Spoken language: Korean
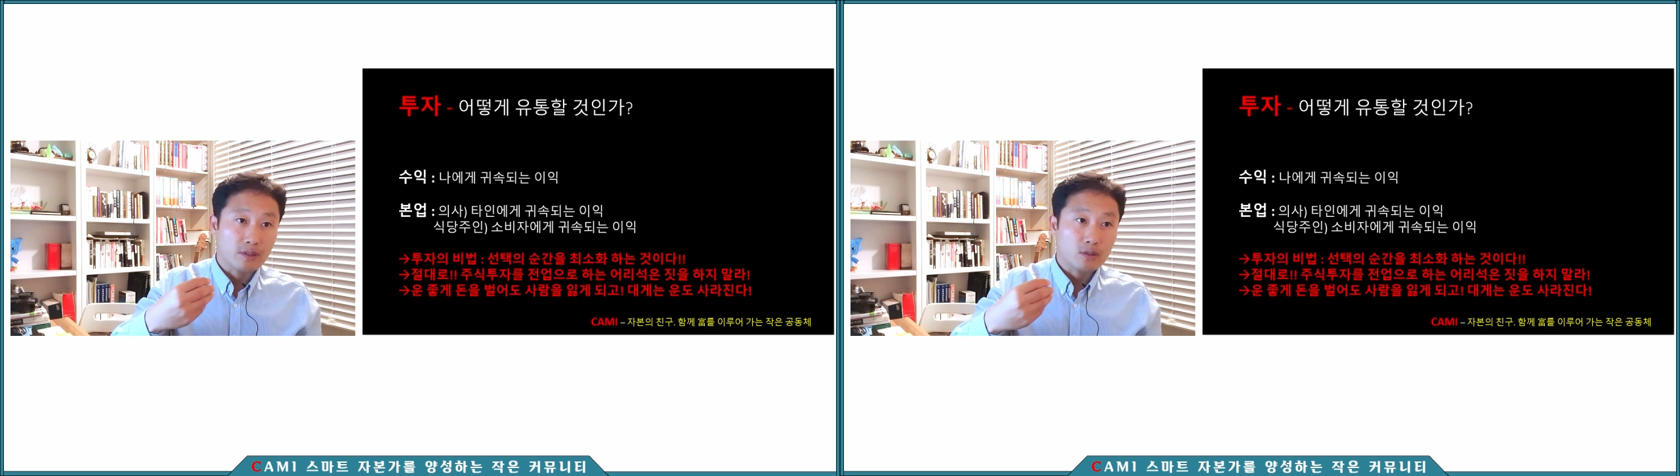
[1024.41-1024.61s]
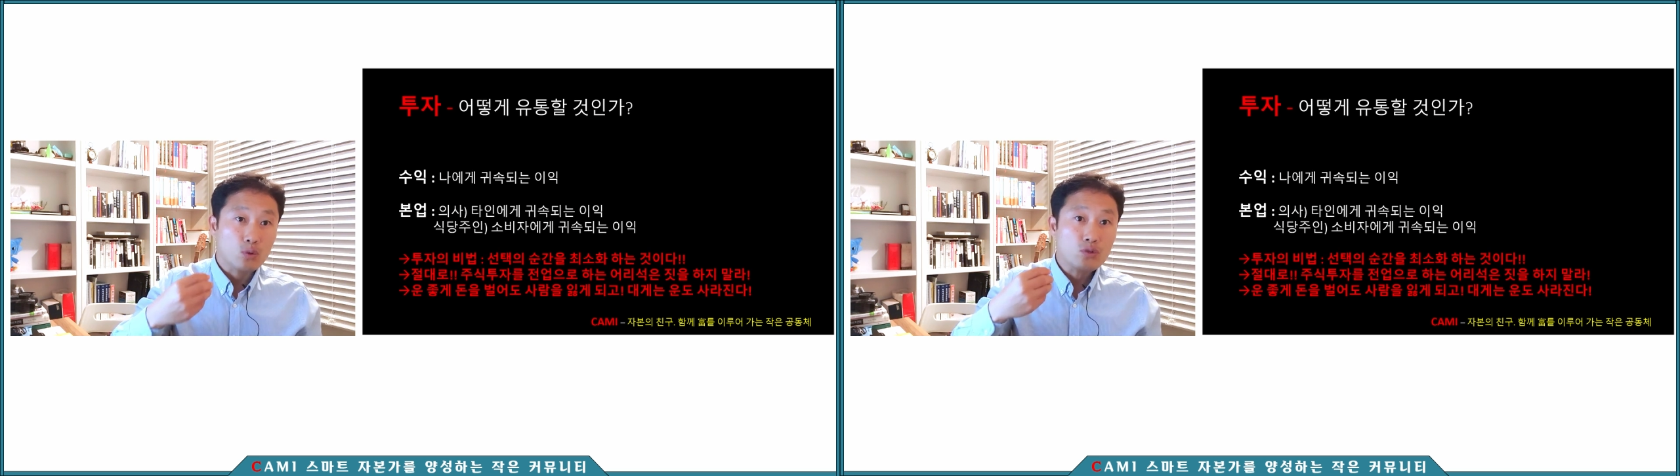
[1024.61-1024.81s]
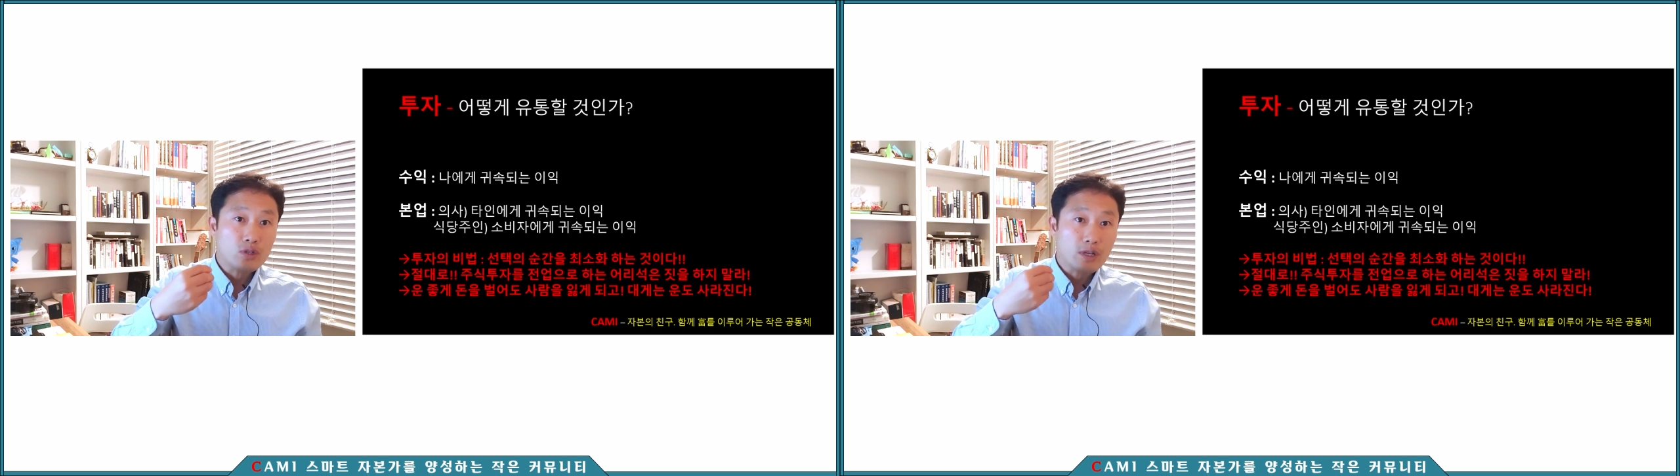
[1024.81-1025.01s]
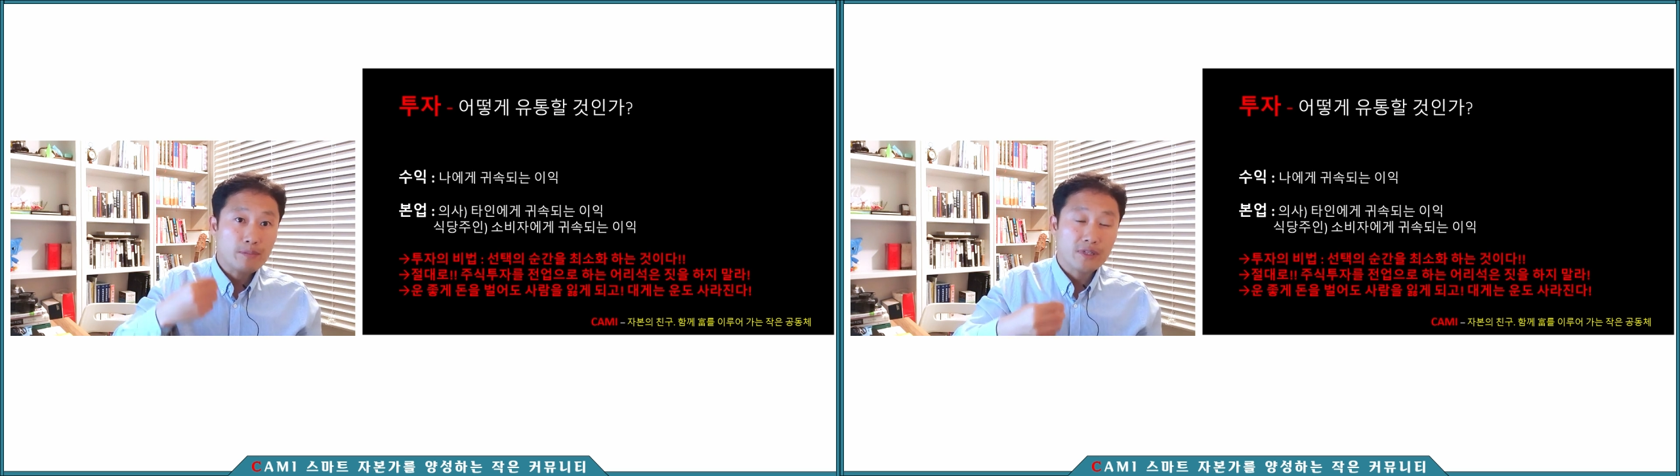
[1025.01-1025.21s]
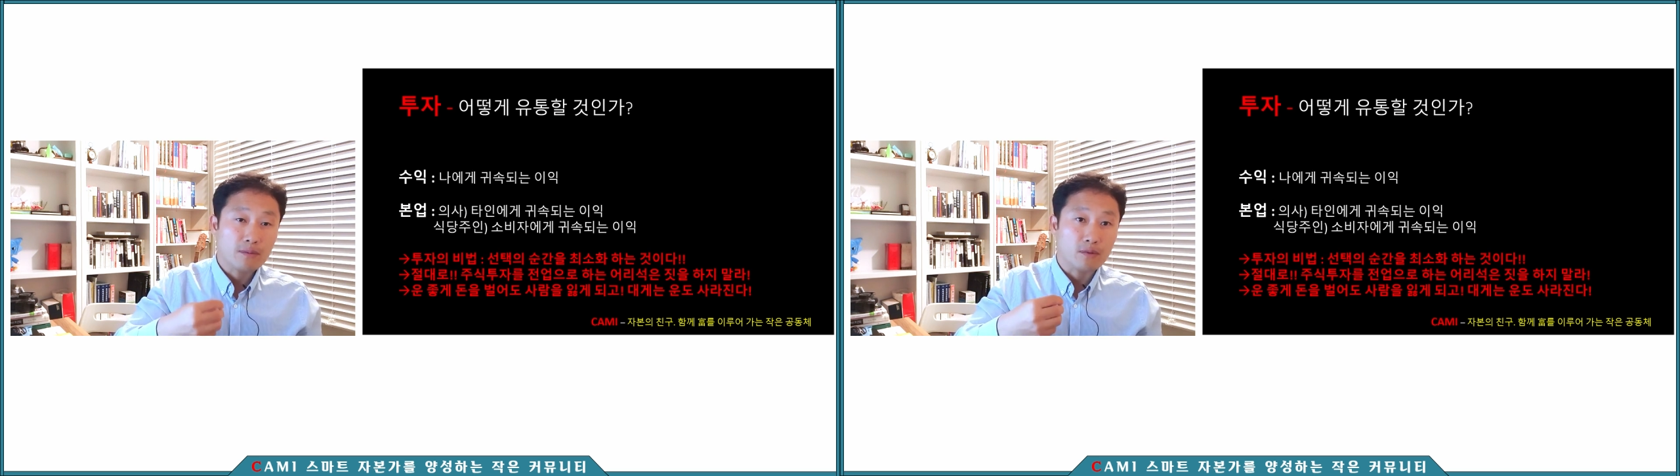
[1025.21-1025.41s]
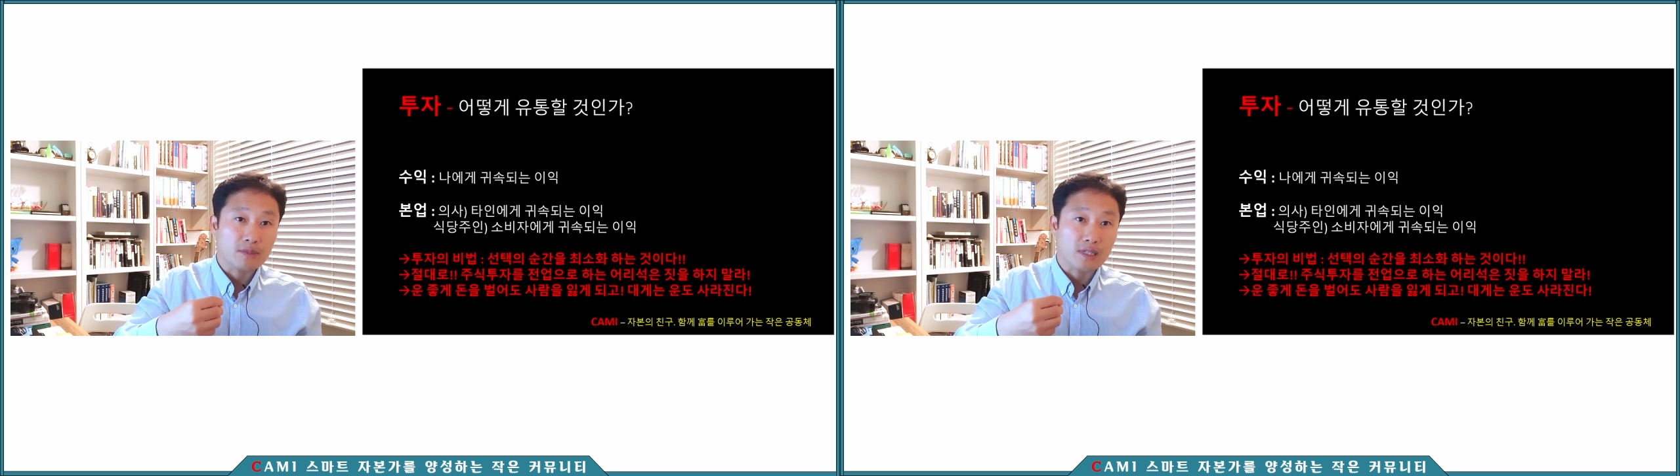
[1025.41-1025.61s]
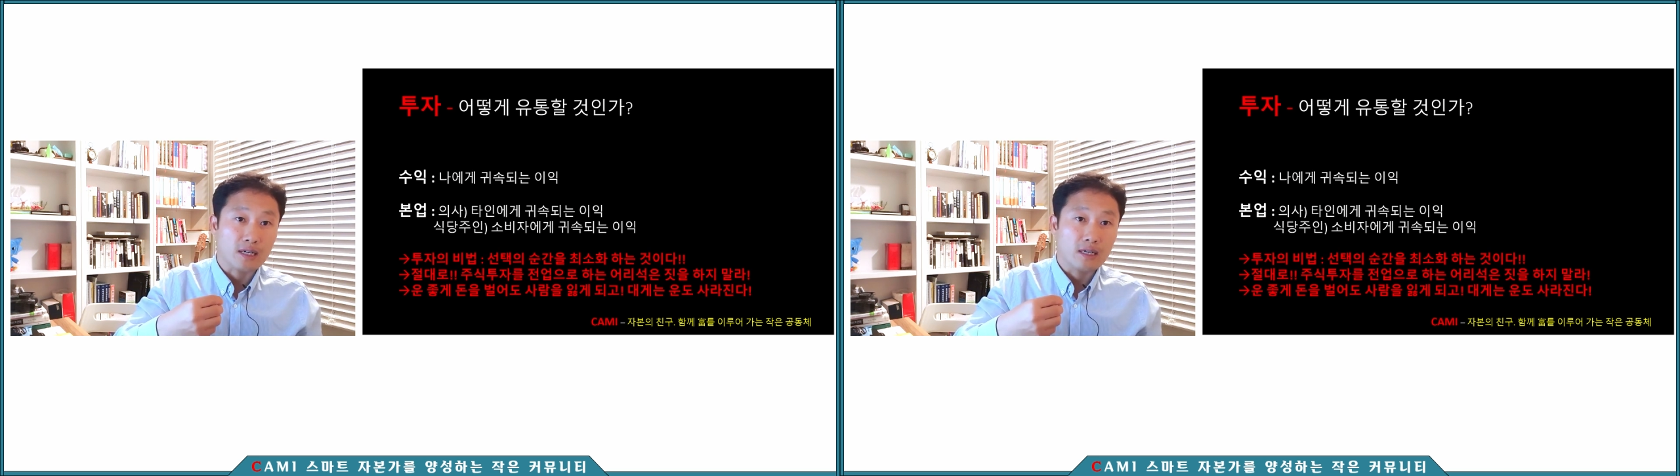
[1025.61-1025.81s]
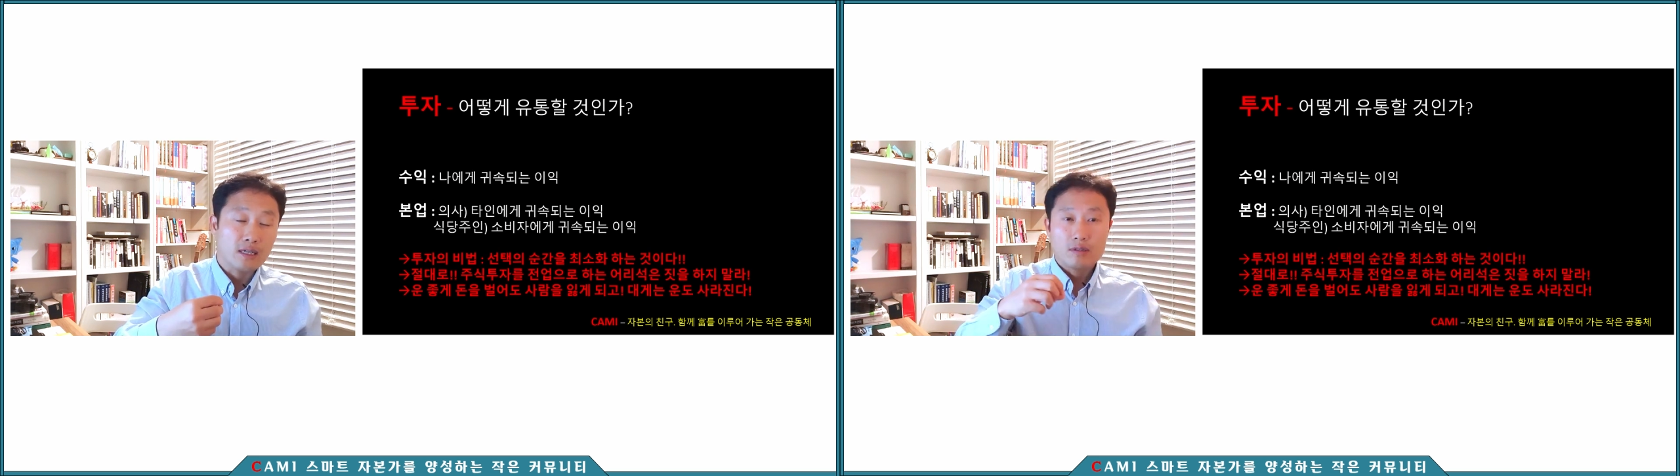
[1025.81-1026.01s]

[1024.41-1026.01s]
손실 회피가 뭡니까?